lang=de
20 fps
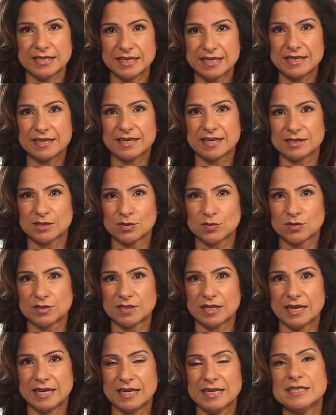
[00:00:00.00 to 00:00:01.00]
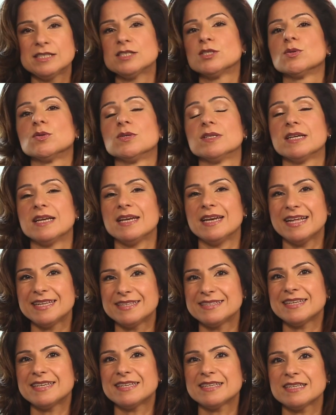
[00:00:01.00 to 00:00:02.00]
Ehegattenunterhalts und
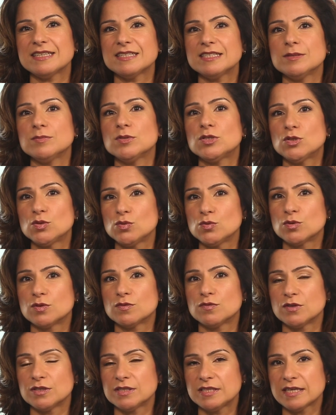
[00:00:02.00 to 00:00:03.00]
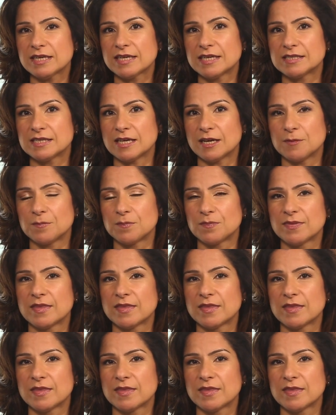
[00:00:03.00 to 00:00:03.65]
letztendlich die Bezüge von Theresa.